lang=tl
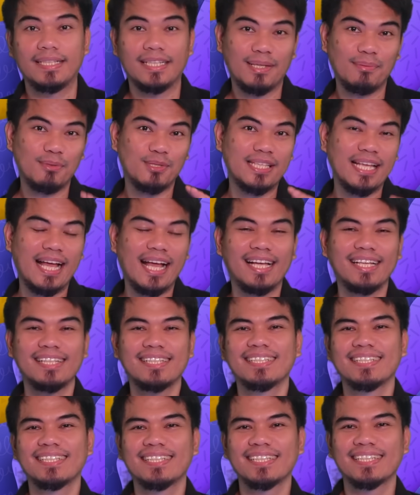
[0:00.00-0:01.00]
Kamusta?
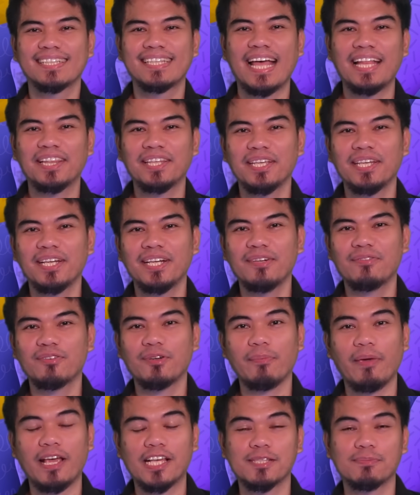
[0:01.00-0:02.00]
Kanti here
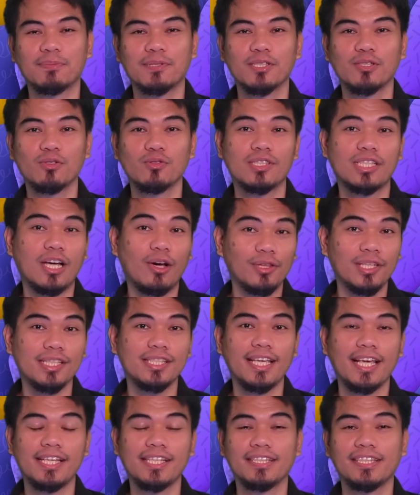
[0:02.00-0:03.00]
from Expert Zone
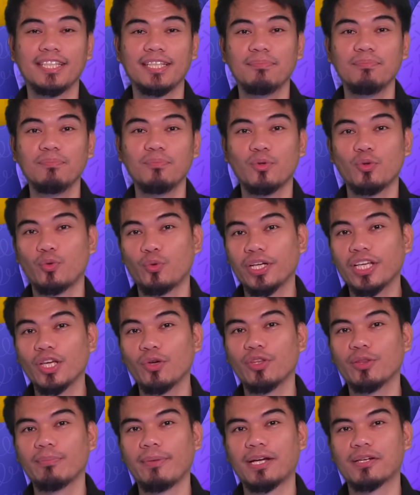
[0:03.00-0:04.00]
Southeast Asia team working
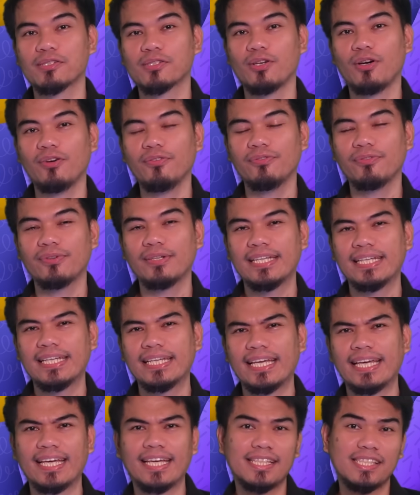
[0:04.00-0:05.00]
with Microsoft.
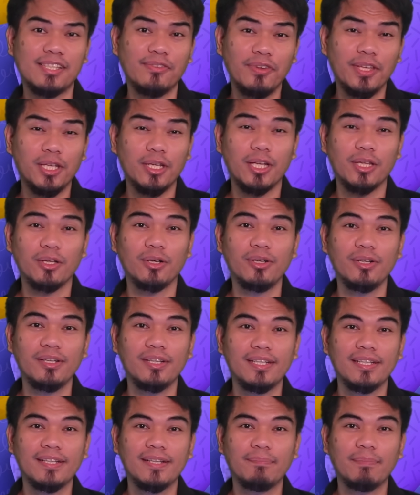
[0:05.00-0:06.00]
And sa video na to,
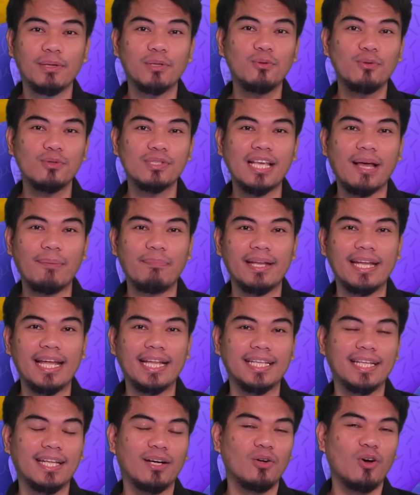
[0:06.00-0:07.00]
mag-uusapan
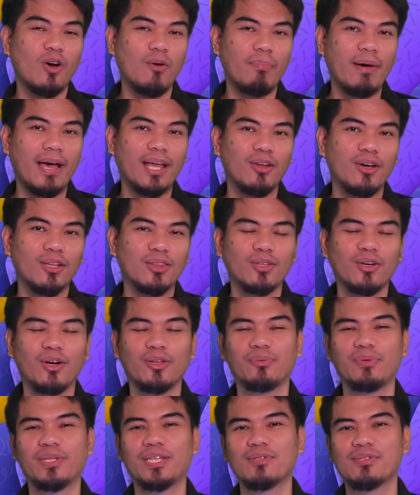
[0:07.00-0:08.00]
natin ng Copilot on
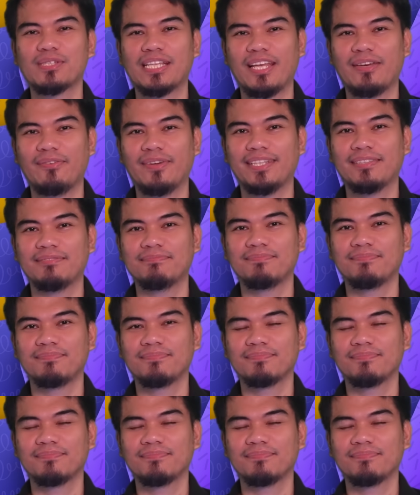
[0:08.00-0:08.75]
Windows 11.